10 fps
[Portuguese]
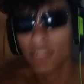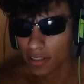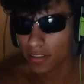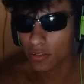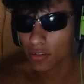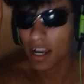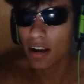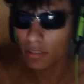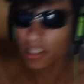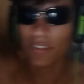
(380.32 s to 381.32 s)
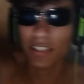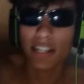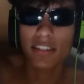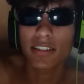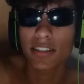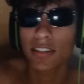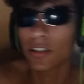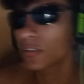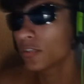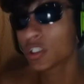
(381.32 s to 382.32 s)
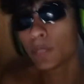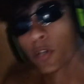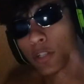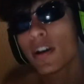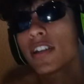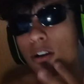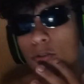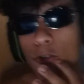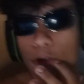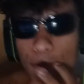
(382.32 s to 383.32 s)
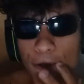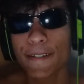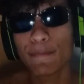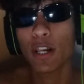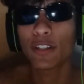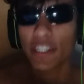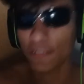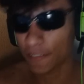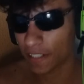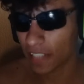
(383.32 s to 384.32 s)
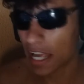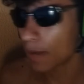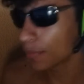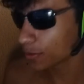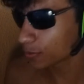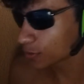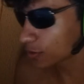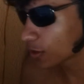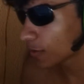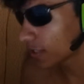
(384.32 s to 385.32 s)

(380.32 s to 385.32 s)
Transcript: Se você quiser jogar, o link vai estar na descrição e você pode baixar o jogo. É melhor do que você ir lá, abrir o Google